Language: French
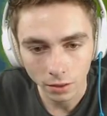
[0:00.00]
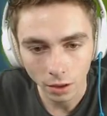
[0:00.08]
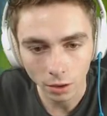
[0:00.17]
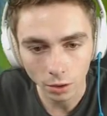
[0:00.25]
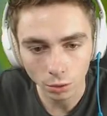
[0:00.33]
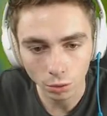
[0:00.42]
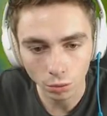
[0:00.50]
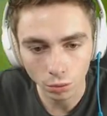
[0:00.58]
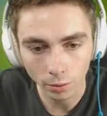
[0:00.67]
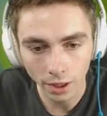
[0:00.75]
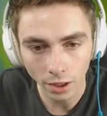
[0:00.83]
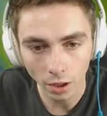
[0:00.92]
Ah non, tu te fous de
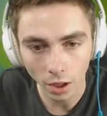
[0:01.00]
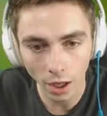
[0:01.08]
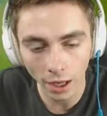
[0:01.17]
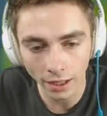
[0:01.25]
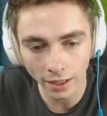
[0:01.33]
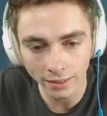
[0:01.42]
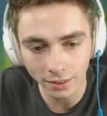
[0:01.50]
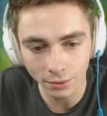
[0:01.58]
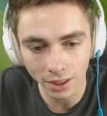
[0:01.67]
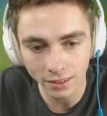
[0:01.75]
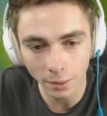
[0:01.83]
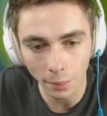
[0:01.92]
ma gueule. Ah, ça veut
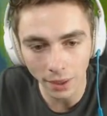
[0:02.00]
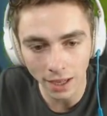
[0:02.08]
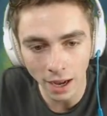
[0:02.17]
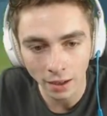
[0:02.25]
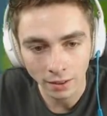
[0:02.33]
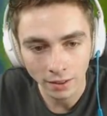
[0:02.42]
dire que c'est par là